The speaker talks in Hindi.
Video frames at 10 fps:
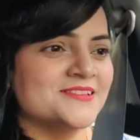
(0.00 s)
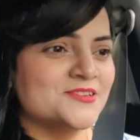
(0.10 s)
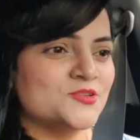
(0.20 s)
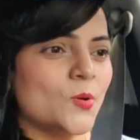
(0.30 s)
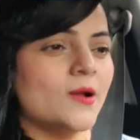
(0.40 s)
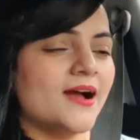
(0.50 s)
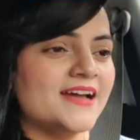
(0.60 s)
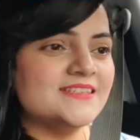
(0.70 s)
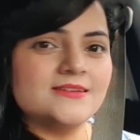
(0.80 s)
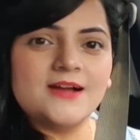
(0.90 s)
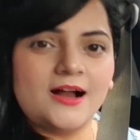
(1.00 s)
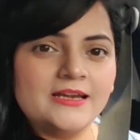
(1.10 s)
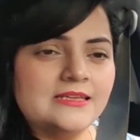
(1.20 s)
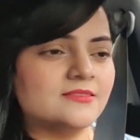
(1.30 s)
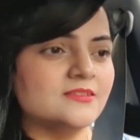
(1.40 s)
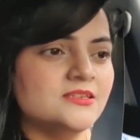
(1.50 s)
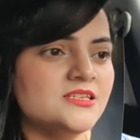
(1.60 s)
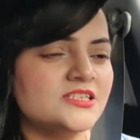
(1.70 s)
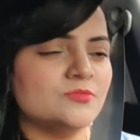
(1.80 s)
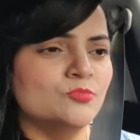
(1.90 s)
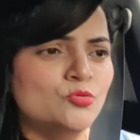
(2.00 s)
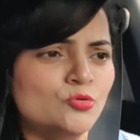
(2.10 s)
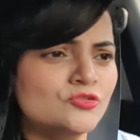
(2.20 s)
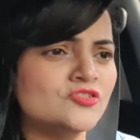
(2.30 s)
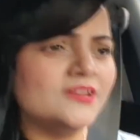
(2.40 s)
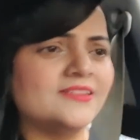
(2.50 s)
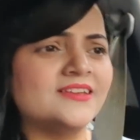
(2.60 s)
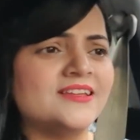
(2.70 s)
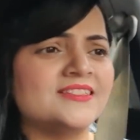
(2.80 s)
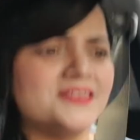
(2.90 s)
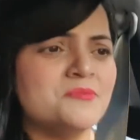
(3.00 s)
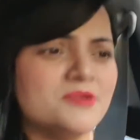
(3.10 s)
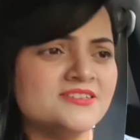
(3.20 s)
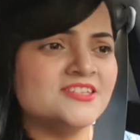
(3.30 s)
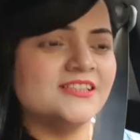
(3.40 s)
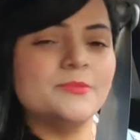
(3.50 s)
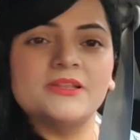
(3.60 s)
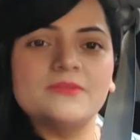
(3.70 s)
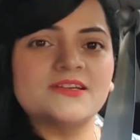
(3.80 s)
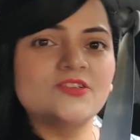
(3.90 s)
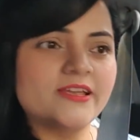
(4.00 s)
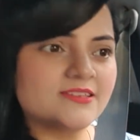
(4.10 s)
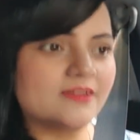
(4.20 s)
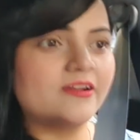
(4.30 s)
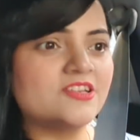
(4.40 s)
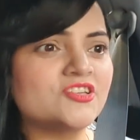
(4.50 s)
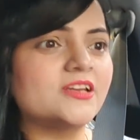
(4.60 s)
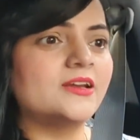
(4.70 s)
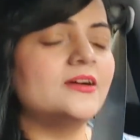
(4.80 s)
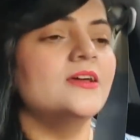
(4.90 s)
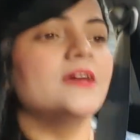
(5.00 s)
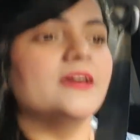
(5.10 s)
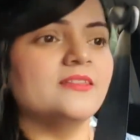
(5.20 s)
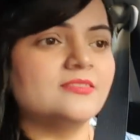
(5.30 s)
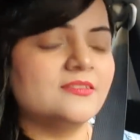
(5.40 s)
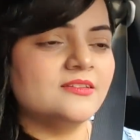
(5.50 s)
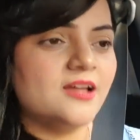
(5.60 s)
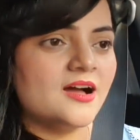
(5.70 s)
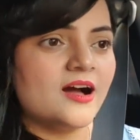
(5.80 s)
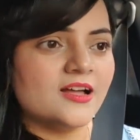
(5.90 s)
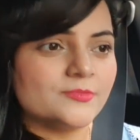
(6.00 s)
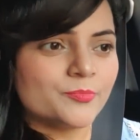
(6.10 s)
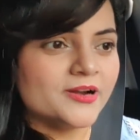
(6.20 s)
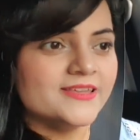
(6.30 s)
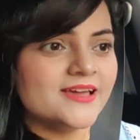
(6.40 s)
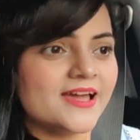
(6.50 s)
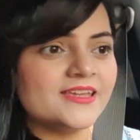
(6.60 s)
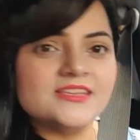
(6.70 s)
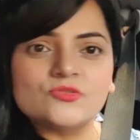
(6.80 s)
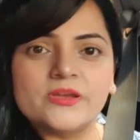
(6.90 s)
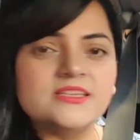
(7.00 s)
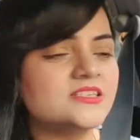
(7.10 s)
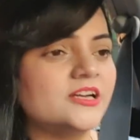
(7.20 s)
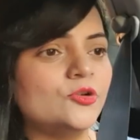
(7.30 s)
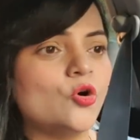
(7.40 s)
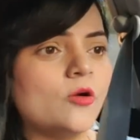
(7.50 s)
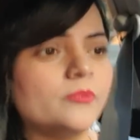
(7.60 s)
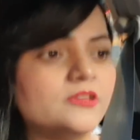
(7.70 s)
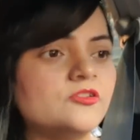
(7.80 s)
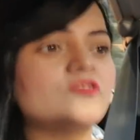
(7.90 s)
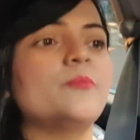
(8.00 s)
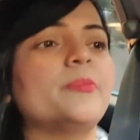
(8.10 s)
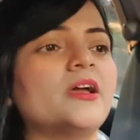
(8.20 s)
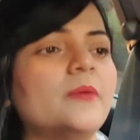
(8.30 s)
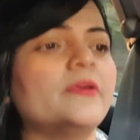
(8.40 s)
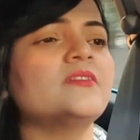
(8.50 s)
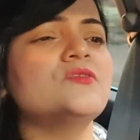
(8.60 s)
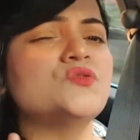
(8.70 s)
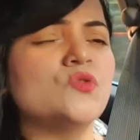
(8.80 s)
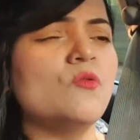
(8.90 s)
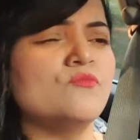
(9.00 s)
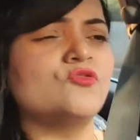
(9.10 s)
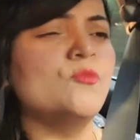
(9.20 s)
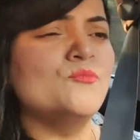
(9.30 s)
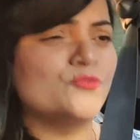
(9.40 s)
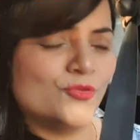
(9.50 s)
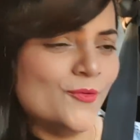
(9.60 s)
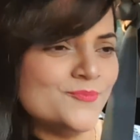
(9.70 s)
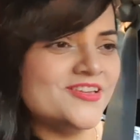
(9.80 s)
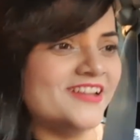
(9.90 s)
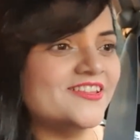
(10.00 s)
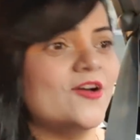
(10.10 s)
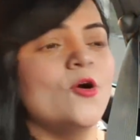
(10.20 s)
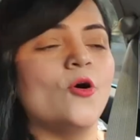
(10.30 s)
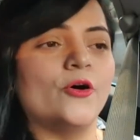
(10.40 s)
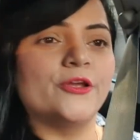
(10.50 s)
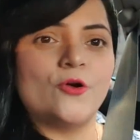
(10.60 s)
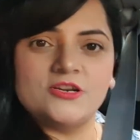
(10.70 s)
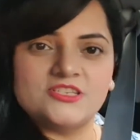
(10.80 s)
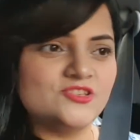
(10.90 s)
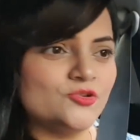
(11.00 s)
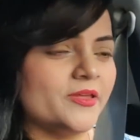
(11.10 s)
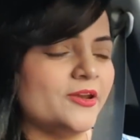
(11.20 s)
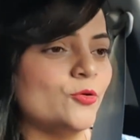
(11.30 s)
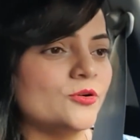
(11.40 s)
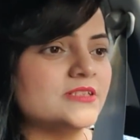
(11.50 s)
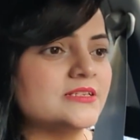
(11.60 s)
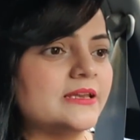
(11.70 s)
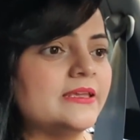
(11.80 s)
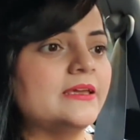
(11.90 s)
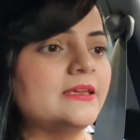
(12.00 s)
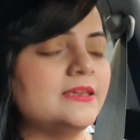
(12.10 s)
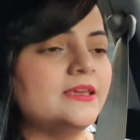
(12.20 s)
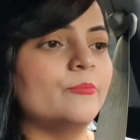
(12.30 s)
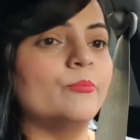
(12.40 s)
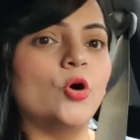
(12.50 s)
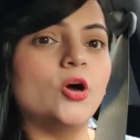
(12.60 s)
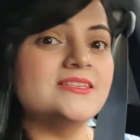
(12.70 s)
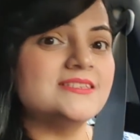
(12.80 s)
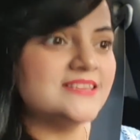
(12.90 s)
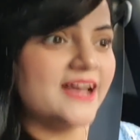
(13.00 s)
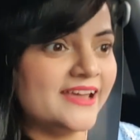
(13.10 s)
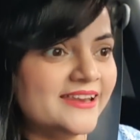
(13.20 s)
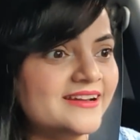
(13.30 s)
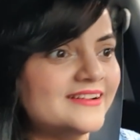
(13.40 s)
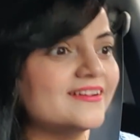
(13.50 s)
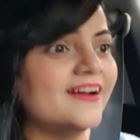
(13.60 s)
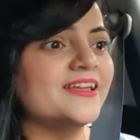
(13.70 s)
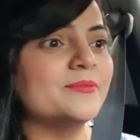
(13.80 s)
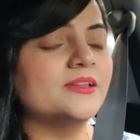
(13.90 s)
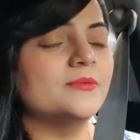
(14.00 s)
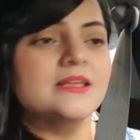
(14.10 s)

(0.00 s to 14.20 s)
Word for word: सो गाइज गाड़ी इतनी स्मूथ चलती है इतनी मस्त चलती है मतलब इसका जो एक्सेलरेशन है ना इतना बढ़िया है कि इसको इंस्टेंट टॉक मिलता है जो इसका पिकअप है ना जूम जूम जूम जाता है और एक और चीज़ जो मैंने नोटिस करी है कि ये बहुत साइलेंट गाड़ी है मतलब